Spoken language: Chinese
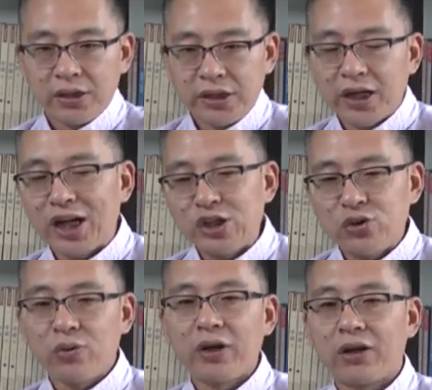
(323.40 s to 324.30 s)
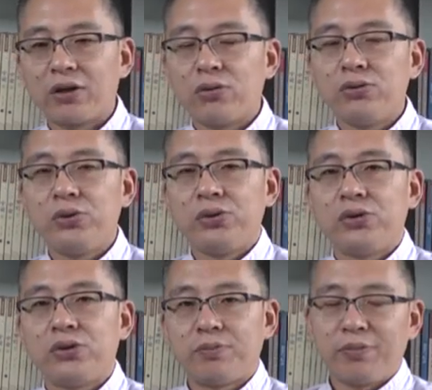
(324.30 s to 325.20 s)
一个很重要的工具
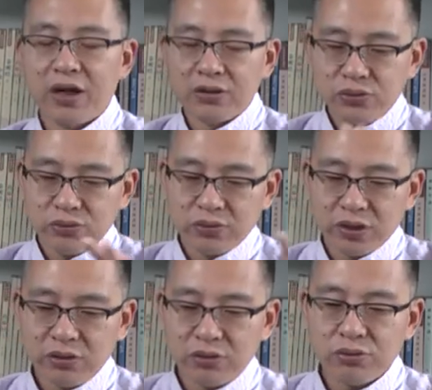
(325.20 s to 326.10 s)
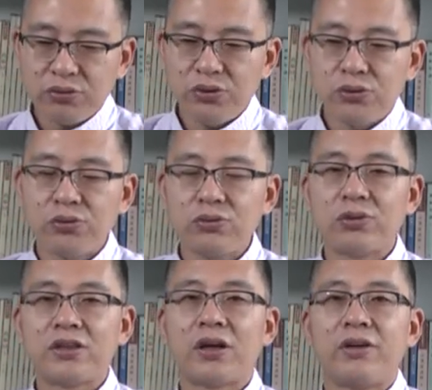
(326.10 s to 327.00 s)
就是帮助客户去
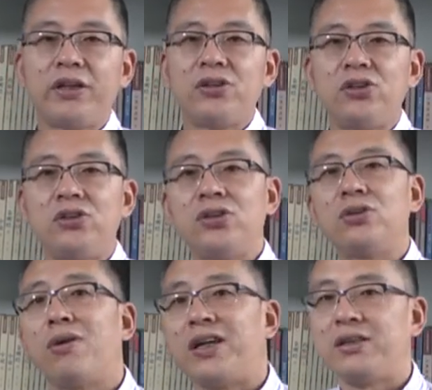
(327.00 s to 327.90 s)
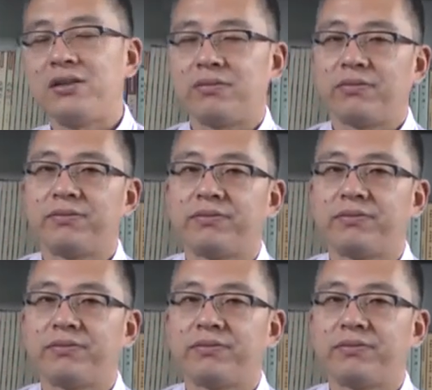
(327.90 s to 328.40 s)
塑造一个支持环境，